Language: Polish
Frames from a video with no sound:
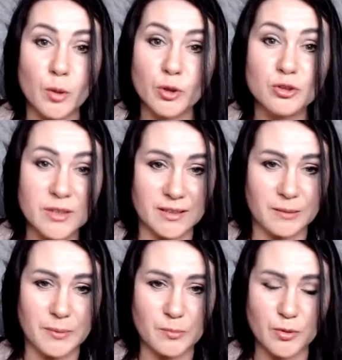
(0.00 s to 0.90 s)

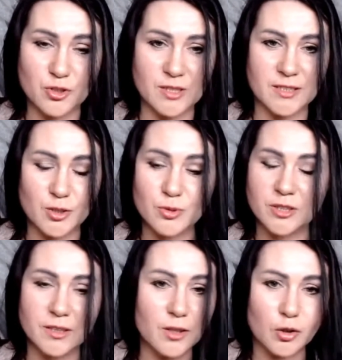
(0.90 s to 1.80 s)
Probiotyki, Panie Piotrze, zaczęły
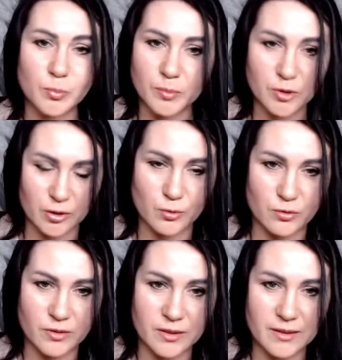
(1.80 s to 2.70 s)
się tylko od probiotyków.